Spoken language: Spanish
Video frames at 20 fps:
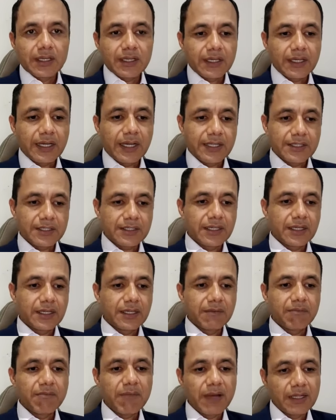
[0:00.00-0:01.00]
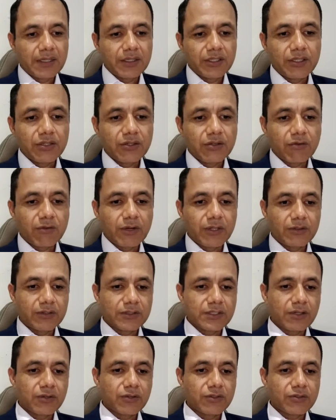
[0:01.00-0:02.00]
Casa, baldío, cuando no
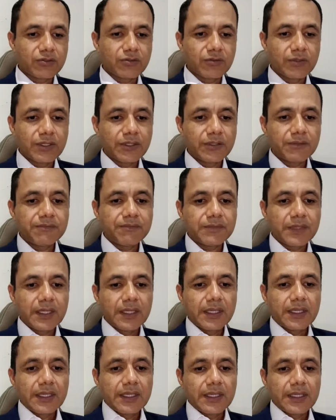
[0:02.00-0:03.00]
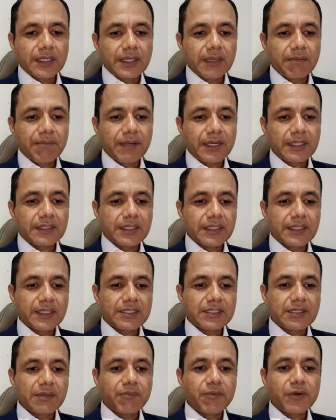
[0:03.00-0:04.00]
se ha construido, que
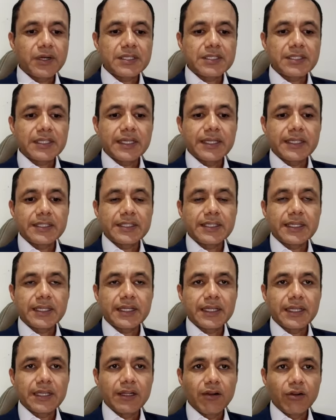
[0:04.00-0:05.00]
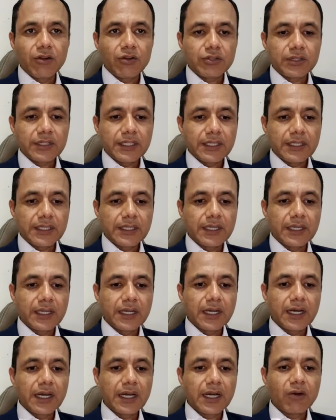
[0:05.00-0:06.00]
pertenece pues ese lote
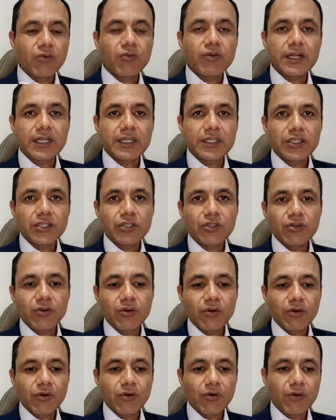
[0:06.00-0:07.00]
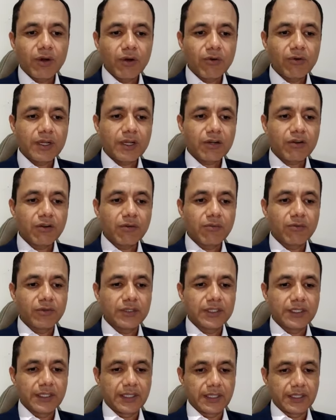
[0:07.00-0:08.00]
a un ejido o a una
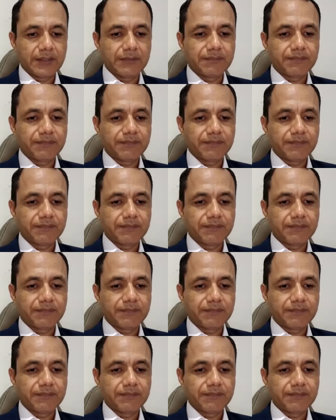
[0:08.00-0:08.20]
comunidad.